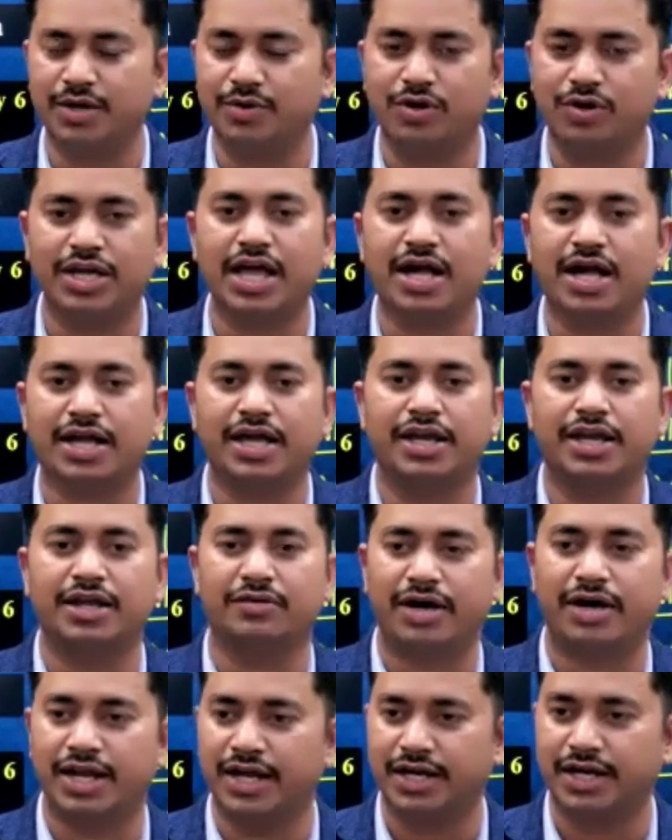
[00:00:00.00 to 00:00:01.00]
कि वो क्या कहने
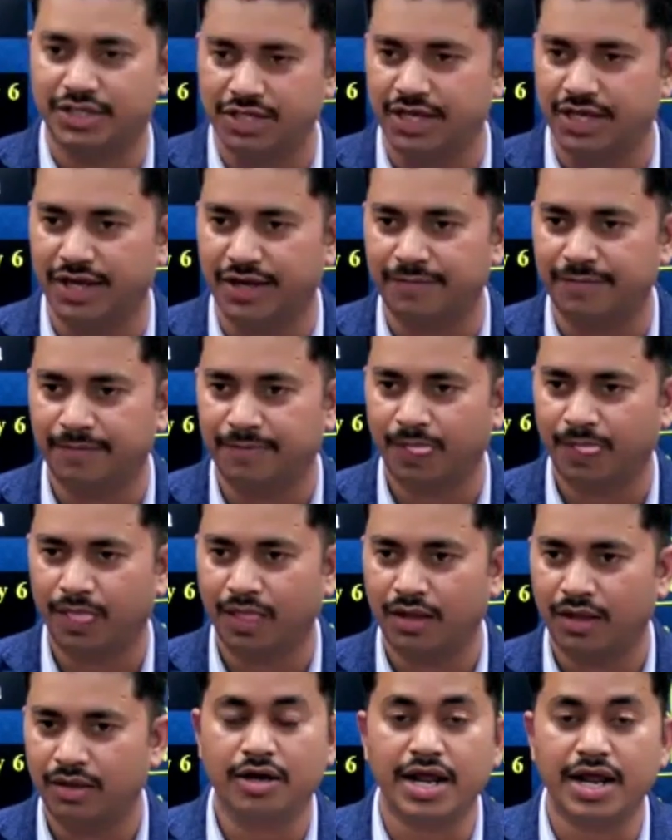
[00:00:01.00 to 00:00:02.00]
वाले हैं ठीक है
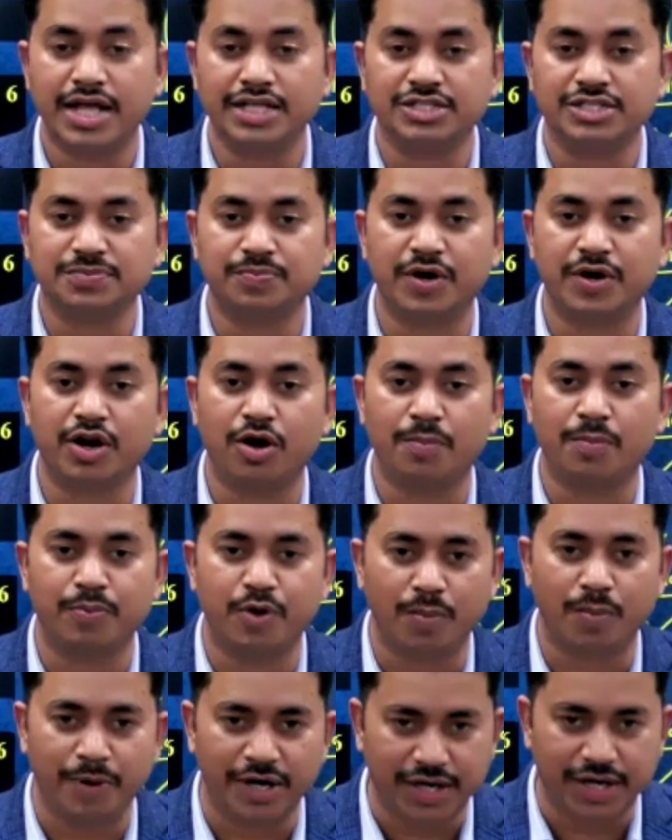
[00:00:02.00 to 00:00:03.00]
ट्रांसफर ऑफ
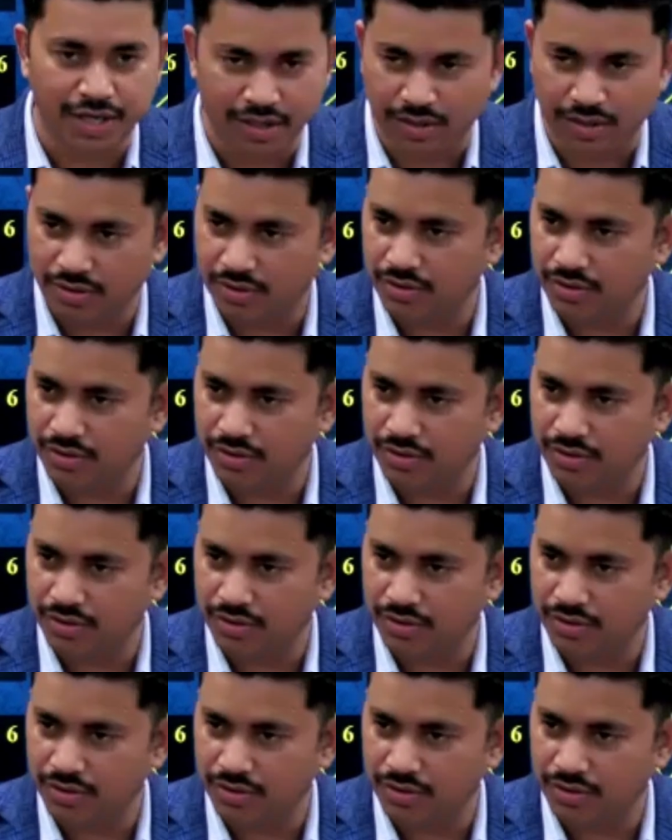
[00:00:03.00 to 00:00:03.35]
प्रॉपर्टी